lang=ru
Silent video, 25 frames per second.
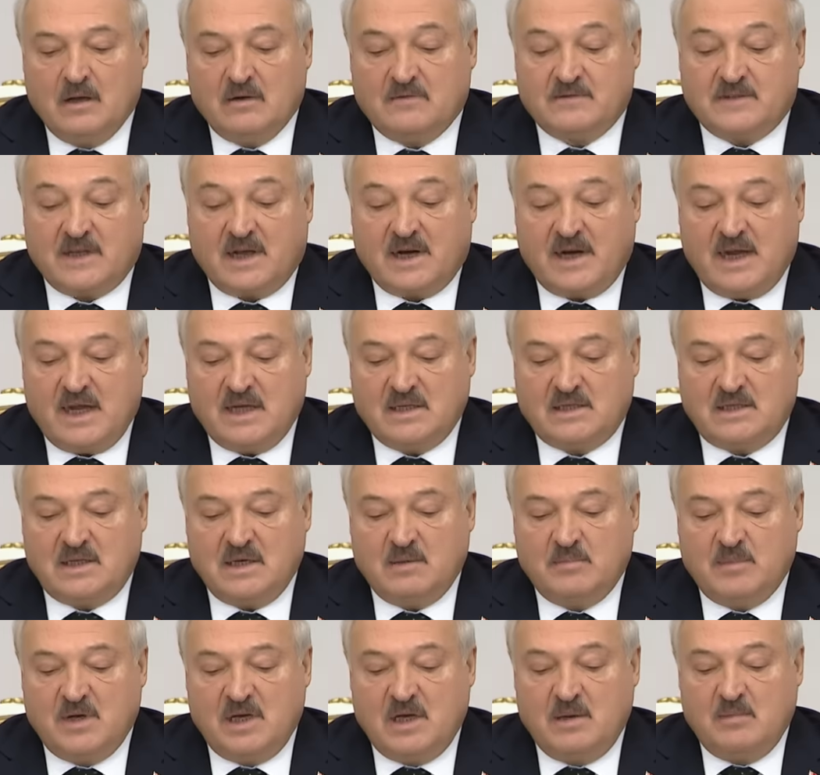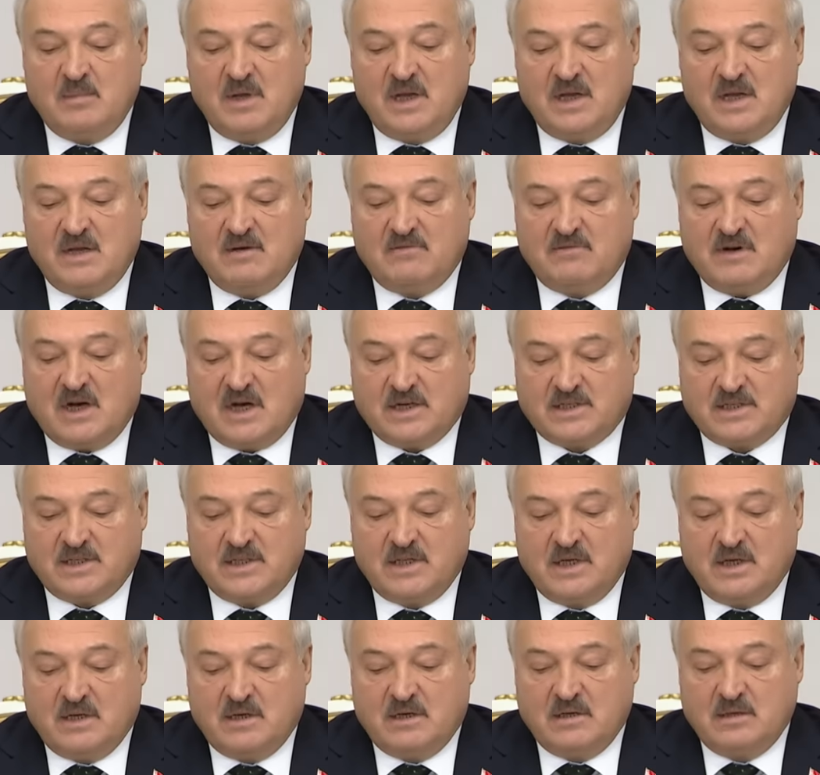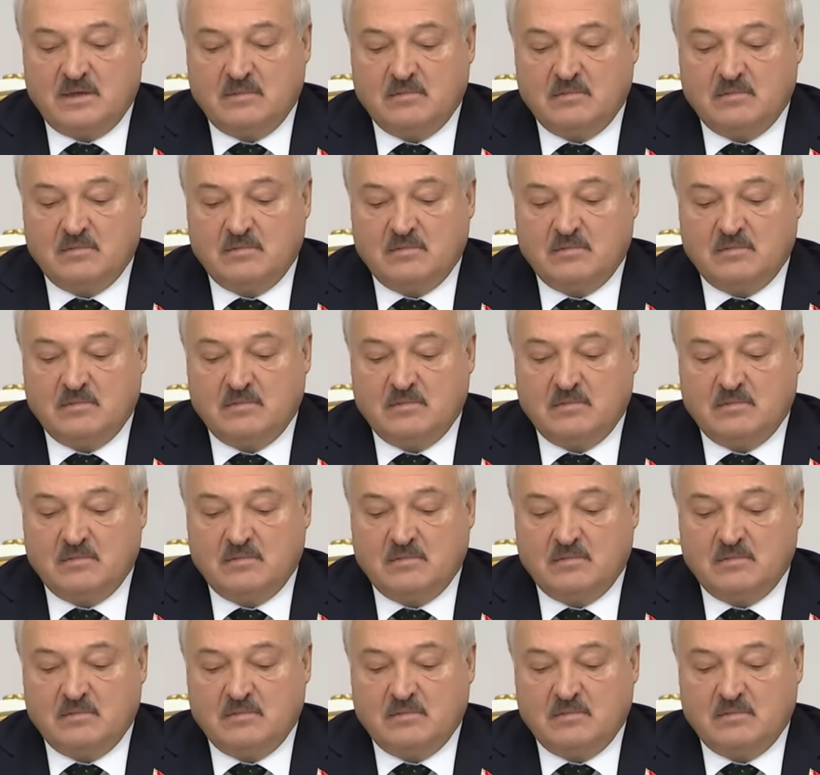Вторая тема не менее важная.